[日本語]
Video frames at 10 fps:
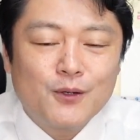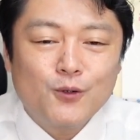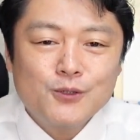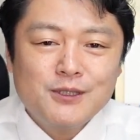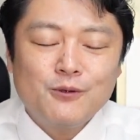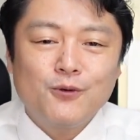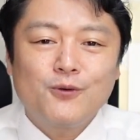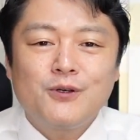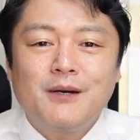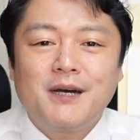こうした
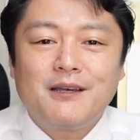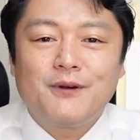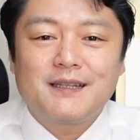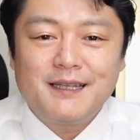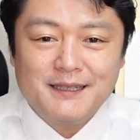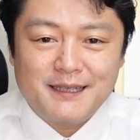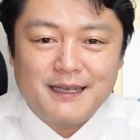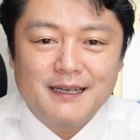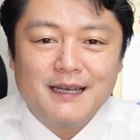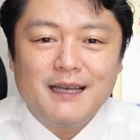心構えはでき
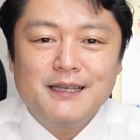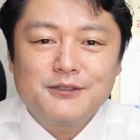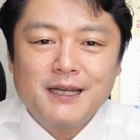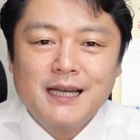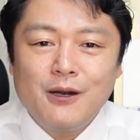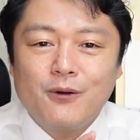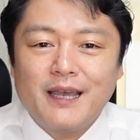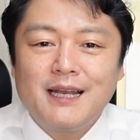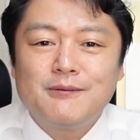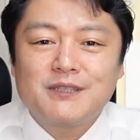て、いずれかを
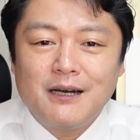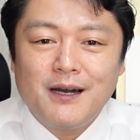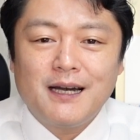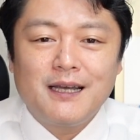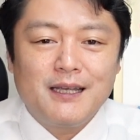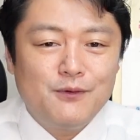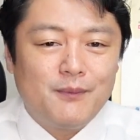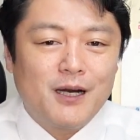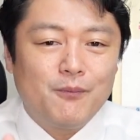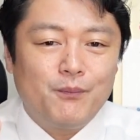選ぶかは、いわ
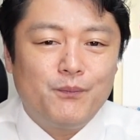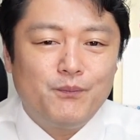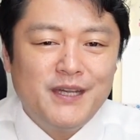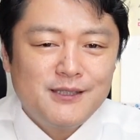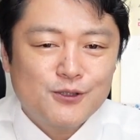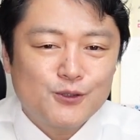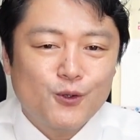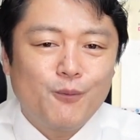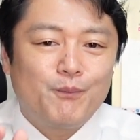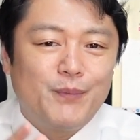ばリスク
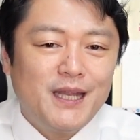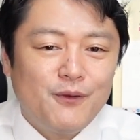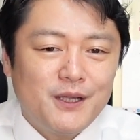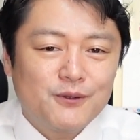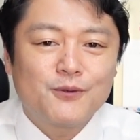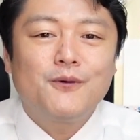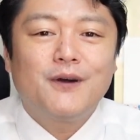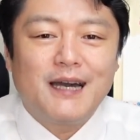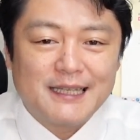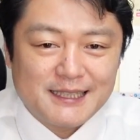とベネフィット
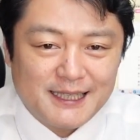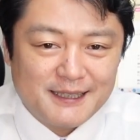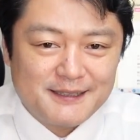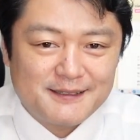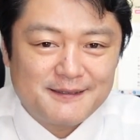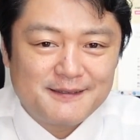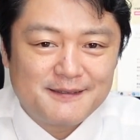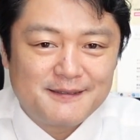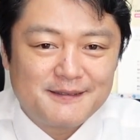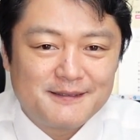の話なんです。
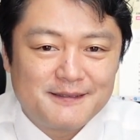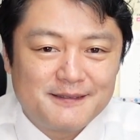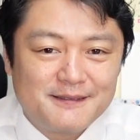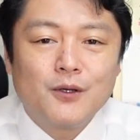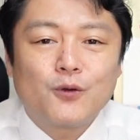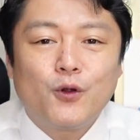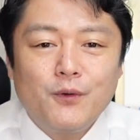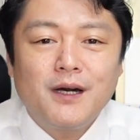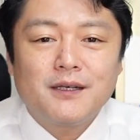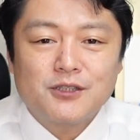これ
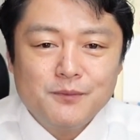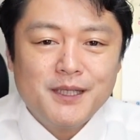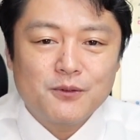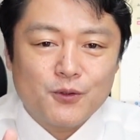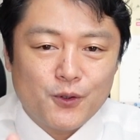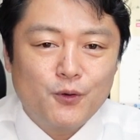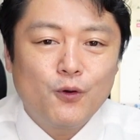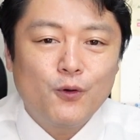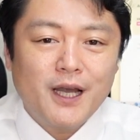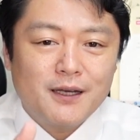は全ての予
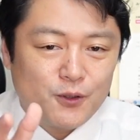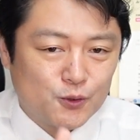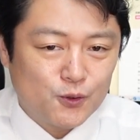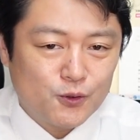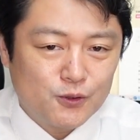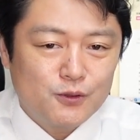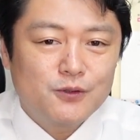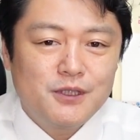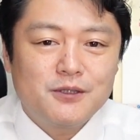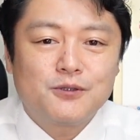報や予測
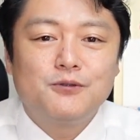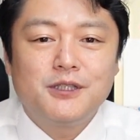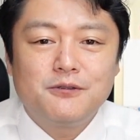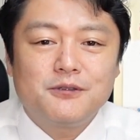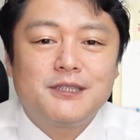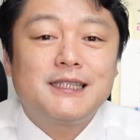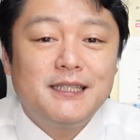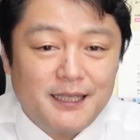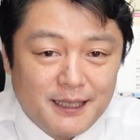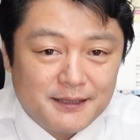に通じる
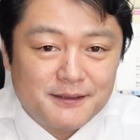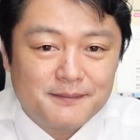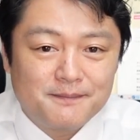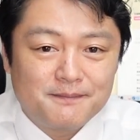心理です。